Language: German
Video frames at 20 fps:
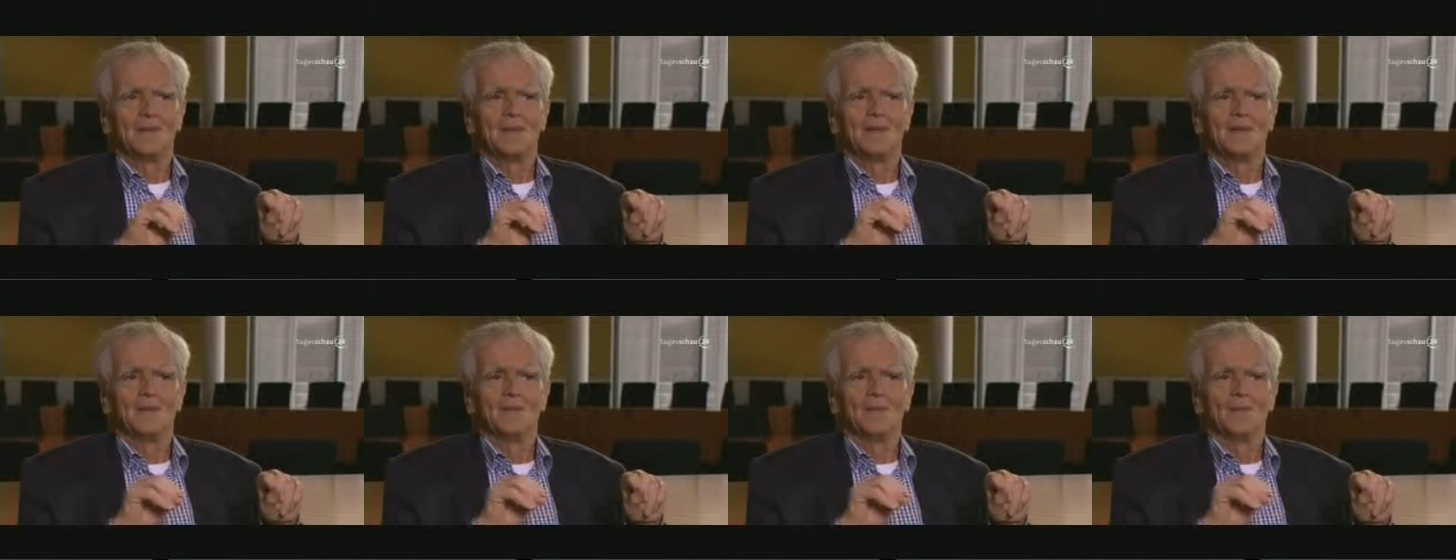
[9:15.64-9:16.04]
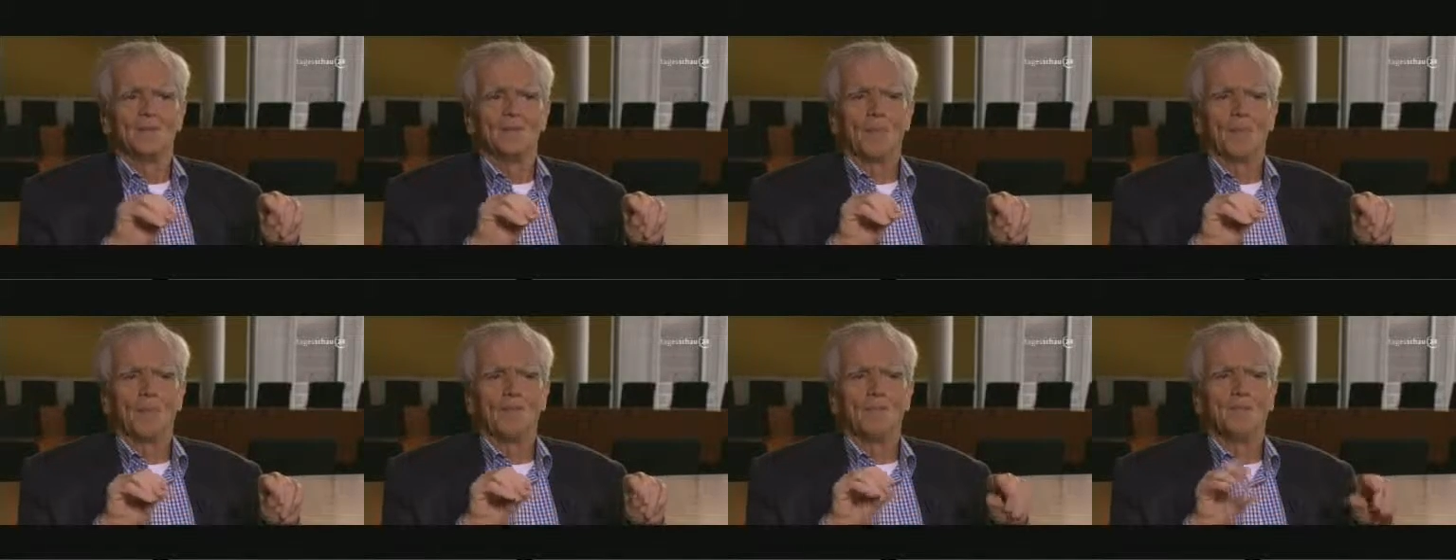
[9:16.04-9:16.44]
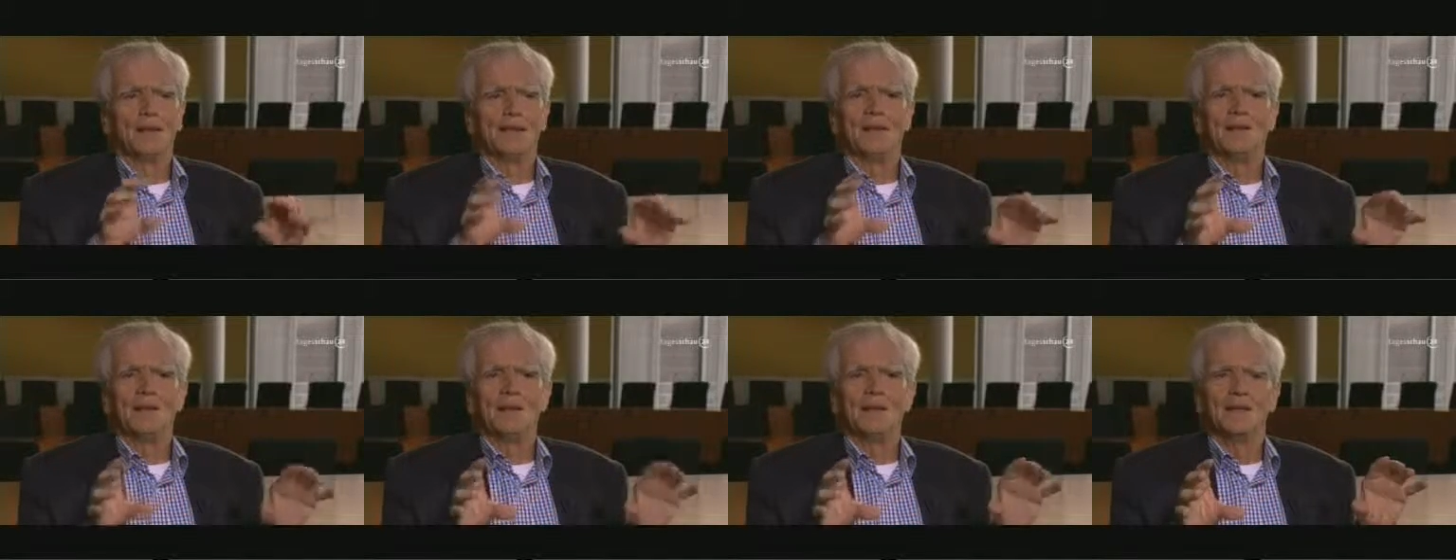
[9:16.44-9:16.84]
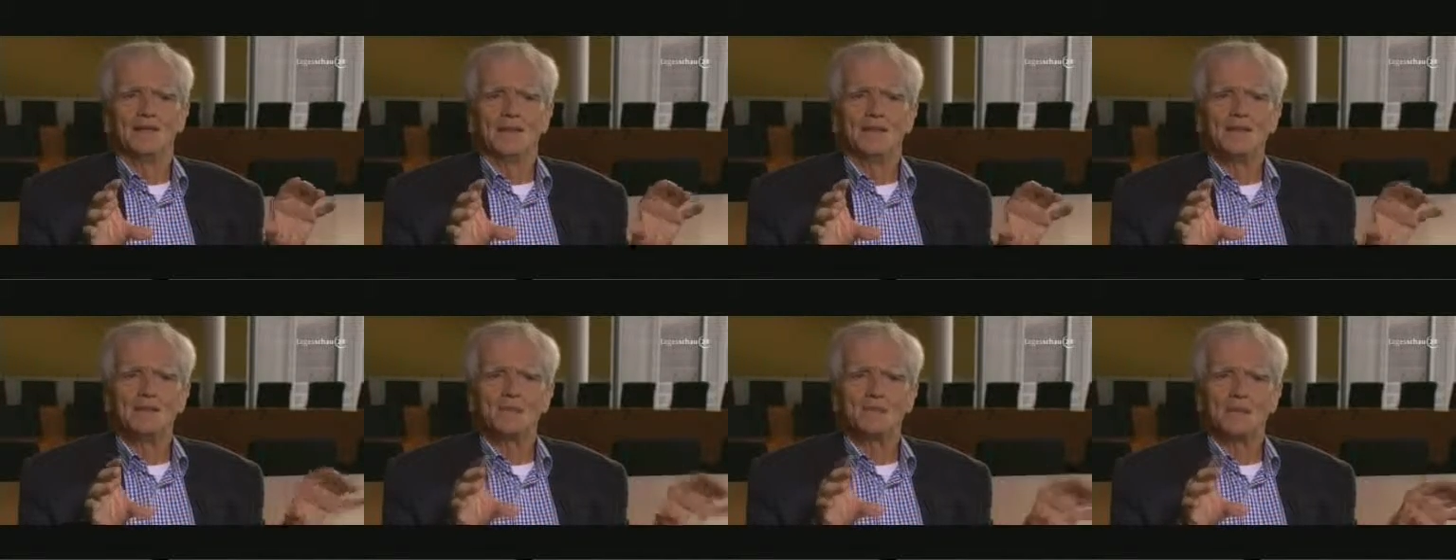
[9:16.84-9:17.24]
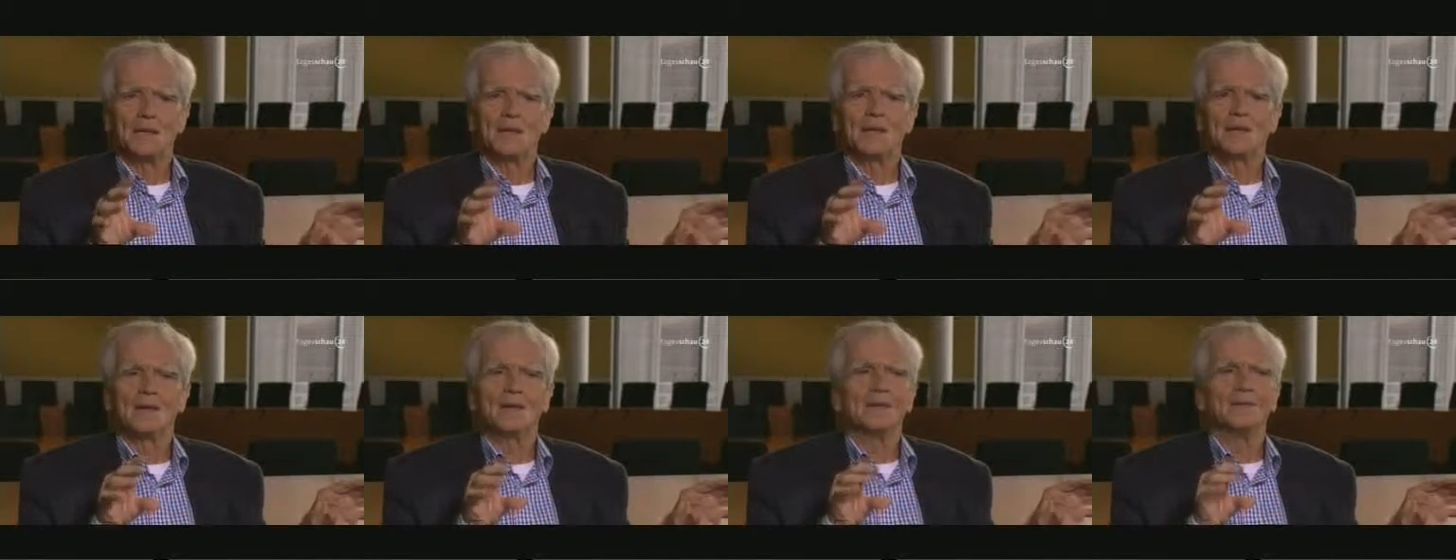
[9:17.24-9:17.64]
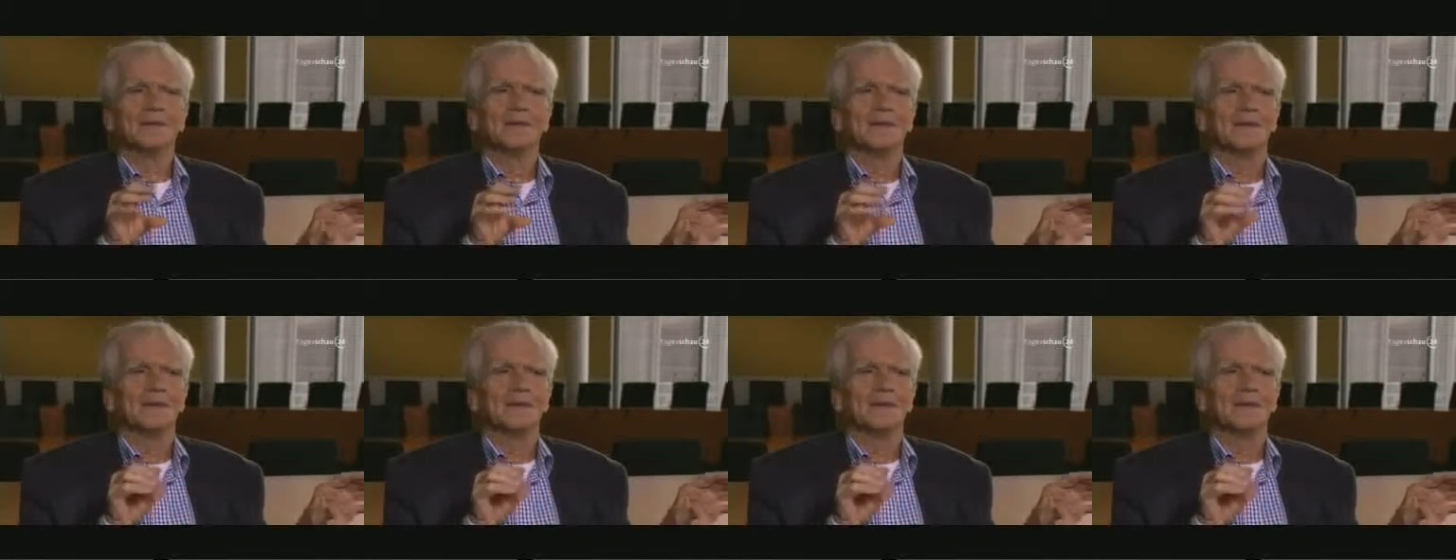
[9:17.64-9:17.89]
Ähm, weil nicht mehr